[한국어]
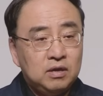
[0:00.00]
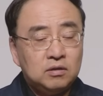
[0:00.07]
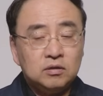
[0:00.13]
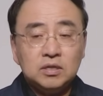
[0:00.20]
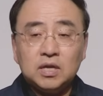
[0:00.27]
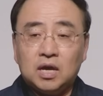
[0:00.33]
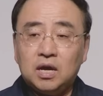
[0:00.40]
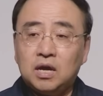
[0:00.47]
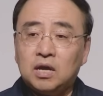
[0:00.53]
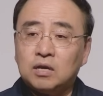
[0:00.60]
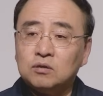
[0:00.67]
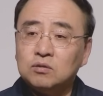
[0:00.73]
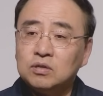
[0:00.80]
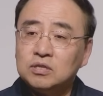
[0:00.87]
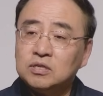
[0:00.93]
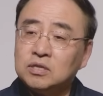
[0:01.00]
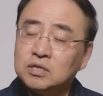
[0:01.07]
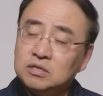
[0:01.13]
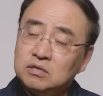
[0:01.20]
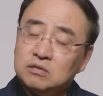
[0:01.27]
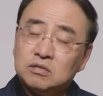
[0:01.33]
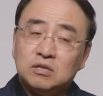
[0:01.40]
그러니까
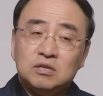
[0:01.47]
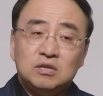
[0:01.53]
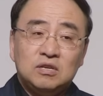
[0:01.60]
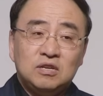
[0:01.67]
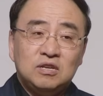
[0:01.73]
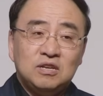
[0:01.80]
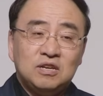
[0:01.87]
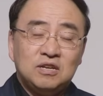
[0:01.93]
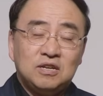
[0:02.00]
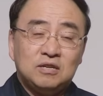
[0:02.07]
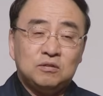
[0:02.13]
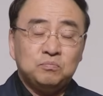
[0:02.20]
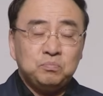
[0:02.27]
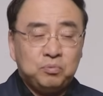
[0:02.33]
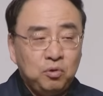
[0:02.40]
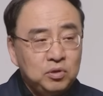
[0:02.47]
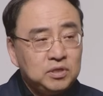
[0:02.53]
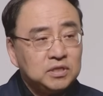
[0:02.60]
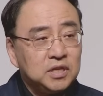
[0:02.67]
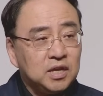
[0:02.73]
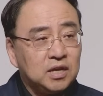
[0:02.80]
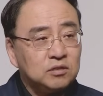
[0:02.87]
그 어,
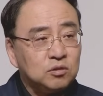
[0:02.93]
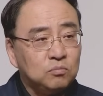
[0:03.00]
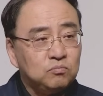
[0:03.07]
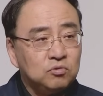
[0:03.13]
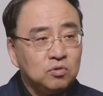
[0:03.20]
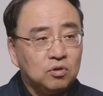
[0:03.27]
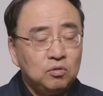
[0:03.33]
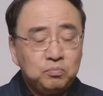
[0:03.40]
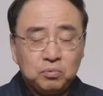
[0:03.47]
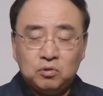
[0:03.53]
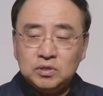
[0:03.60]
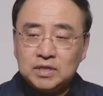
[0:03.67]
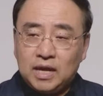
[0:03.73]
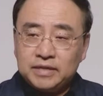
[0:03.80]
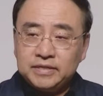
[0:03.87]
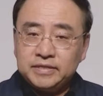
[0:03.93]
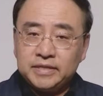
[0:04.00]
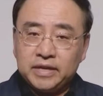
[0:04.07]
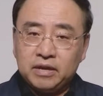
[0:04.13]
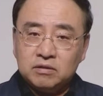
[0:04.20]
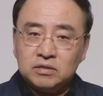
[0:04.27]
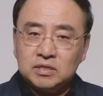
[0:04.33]
보이는 세계가 전부고 보이지 않는
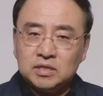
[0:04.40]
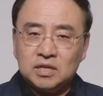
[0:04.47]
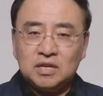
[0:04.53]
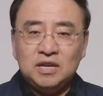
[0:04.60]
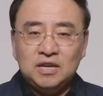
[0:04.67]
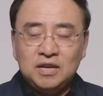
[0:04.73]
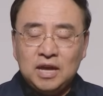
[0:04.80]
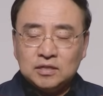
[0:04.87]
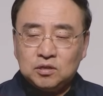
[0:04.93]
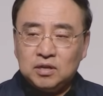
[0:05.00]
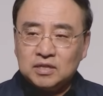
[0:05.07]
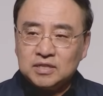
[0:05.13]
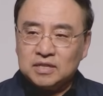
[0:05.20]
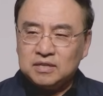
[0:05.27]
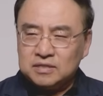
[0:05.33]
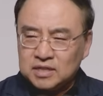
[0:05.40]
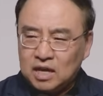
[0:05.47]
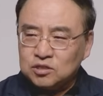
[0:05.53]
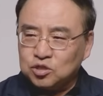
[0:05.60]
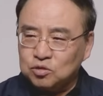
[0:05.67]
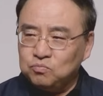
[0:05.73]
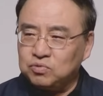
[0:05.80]
세계를 이제 철학자들은
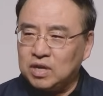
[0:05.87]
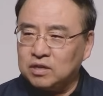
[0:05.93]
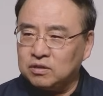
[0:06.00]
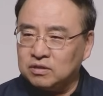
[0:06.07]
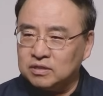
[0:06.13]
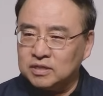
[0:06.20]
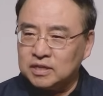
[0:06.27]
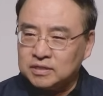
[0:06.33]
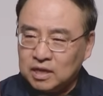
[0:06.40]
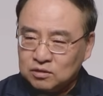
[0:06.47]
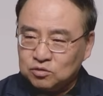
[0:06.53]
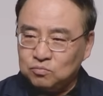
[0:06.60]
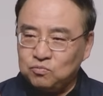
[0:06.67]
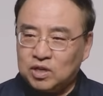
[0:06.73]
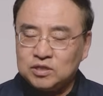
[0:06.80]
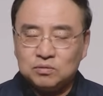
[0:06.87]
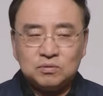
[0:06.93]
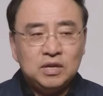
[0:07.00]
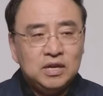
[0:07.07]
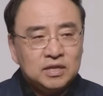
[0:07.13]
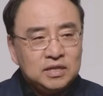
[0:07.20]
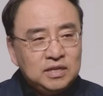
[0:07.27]
상충부라 그러는데 상충부 하충
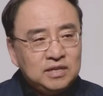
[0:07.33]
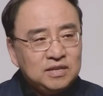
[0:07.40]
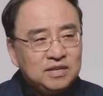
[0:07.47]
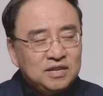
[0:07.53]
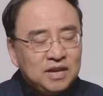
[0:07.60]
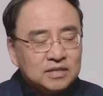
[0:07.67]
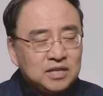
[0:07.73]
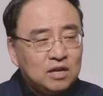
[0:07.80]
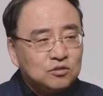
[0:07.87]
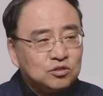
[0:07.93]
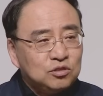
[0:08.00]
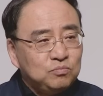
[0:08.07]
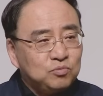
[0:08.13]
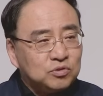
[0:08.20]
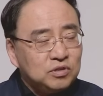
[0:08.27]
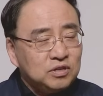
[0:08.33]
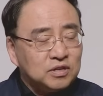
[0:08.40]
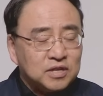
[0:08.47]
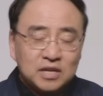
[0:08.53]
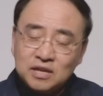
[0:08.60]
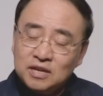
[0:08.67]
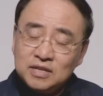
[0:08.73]
이
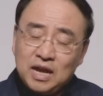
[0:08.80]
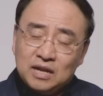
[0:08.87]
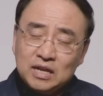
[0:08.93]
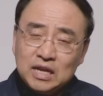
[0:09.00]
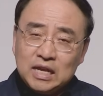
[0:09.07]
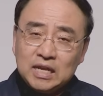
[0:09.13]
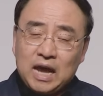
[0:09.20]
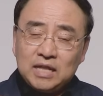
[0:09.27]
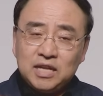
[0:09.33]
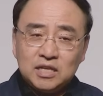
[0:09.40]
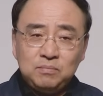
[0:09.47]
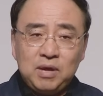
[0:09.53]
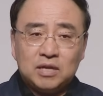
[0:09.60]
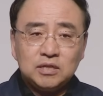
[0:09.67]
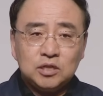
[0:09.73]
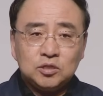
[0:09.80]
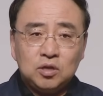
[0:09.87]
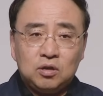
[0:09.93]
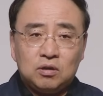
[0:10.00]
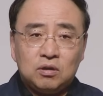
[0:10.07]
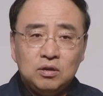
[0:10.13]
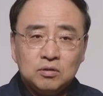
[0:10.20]
상충부를 그러니까 하나님이 안
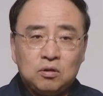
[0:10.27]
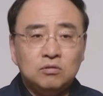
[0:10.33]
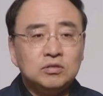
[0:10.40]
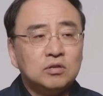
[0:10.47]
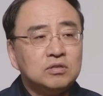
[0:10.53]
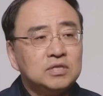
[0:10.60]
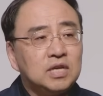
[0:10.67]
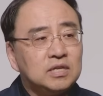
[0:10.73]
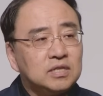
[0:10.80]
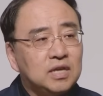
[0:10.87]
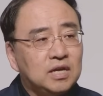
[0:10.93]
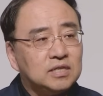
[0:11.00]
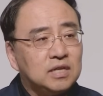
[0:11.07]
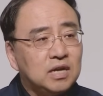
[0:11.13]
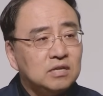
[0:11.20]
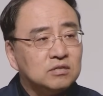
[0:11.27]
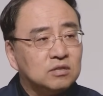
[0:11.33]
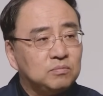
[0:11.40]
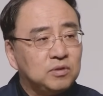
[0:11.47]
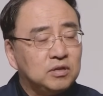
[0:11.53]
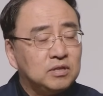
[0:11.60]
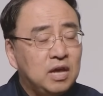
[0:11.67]
계셔 거기서 끝나는 게 아니라
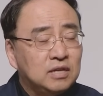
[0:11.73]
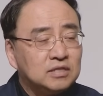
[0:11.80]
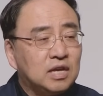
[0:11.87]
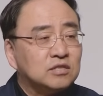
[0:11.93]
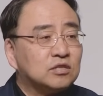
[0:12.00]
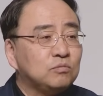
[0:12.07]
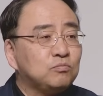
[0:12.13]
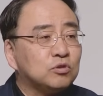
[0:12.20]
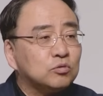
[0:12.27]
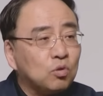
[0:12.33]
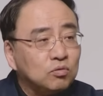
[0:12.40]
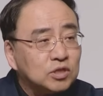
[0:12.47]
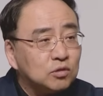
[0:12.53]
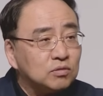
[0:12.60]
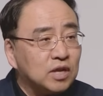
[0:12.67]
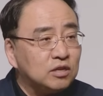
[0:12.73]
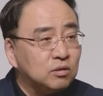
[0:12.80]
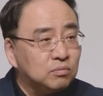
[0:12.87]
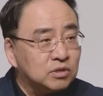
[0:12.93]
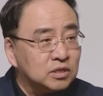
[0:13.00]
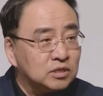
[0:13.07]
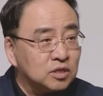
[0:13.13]
그러면 상충부를 통째로
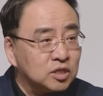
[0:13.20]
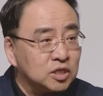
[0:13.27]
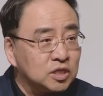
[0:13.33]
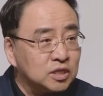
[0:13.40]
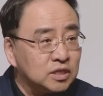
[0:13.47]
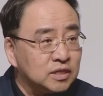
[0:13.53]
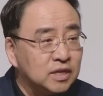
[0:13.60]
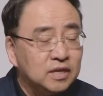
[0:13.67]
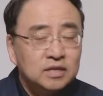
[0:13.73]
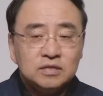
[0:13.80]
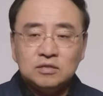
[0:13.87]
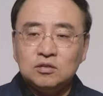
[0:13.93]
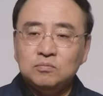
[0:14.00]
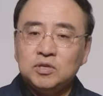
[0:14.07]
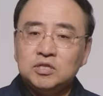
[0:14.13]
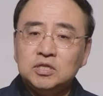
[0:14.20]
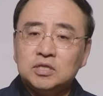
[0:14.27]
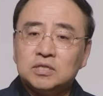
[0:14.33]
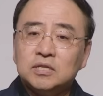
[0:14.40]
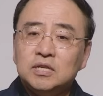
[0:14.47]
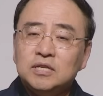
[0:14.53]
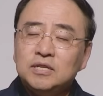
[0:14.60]
날려버리는 거거든
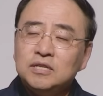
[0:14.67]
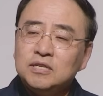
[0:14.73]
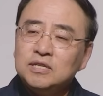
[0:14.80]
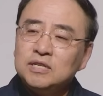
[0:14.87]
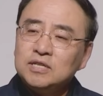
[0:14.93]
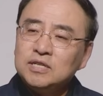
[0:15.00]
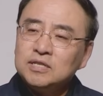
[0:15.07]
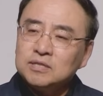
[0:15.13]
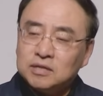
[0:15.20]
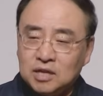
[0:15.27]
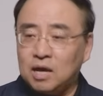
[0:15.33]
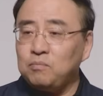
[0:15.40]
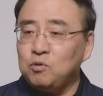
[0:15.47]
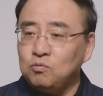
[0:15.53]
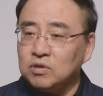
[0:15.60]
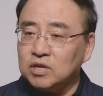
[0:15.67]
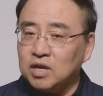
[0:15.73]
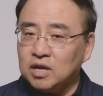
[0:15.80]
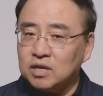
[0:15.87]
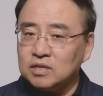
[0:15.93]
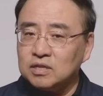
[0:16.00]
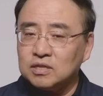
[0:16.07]
그러면은 그 다음에
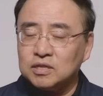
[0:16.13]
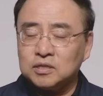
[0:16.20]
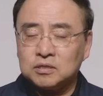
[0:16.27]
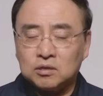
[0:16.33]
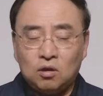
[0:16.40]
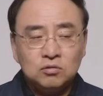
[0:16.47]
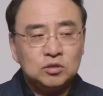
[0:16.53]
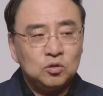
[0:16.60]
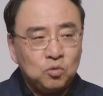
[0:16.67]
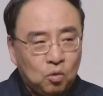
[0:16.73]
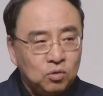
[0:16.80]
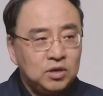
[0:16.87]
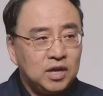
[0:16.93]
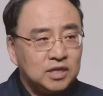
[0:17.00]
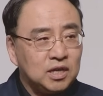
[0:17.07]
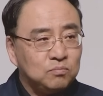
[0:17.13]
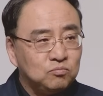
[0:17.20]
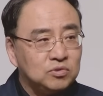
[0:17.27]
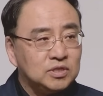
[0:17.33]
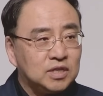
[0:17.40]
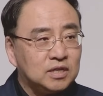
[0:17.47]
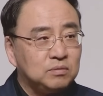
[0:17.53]
우리가 겪는 곤란한
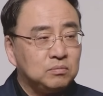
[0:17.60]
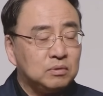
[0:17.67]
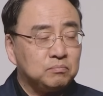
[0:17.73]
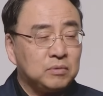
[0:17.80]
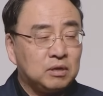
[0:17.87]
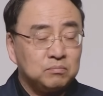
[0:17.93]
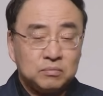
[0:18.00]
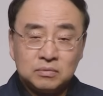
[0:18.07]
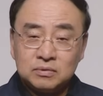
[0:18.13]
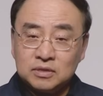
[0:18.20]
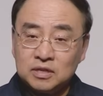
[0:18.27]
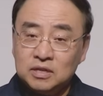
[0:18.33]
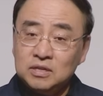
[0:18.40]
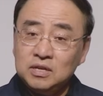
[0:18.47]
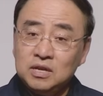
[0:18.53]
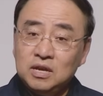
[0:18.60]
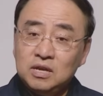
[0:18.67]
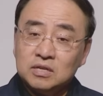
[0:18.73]
문제는 뭐, 막, 뭐, 예?